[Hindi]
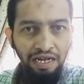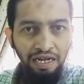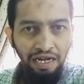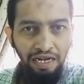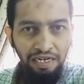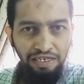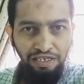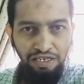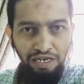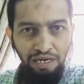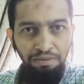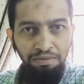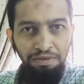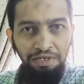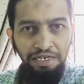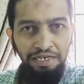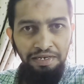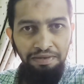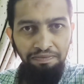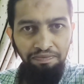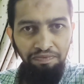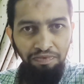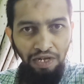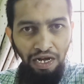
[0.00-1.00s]
अच्छा भाई
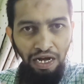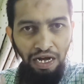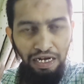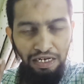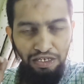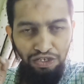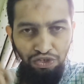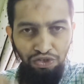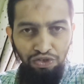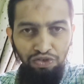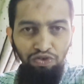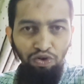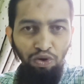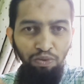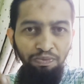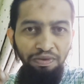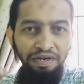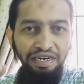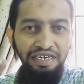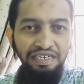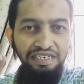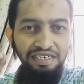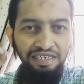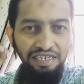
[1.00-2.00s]
आज जो टॉपिक
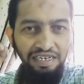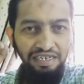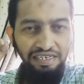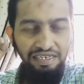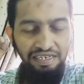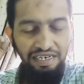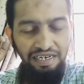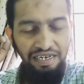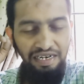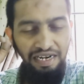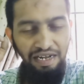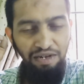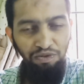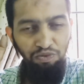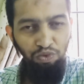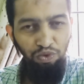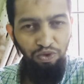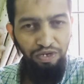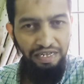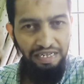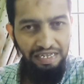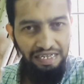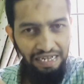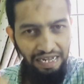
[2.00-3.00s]
डिस्कस करना है वो
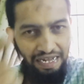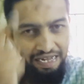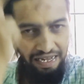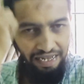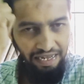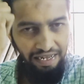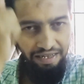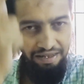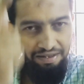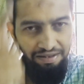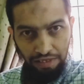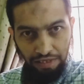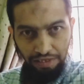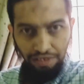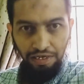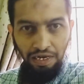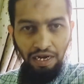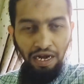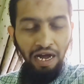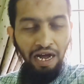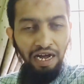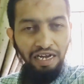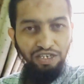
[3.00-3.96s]
ये है अच्छा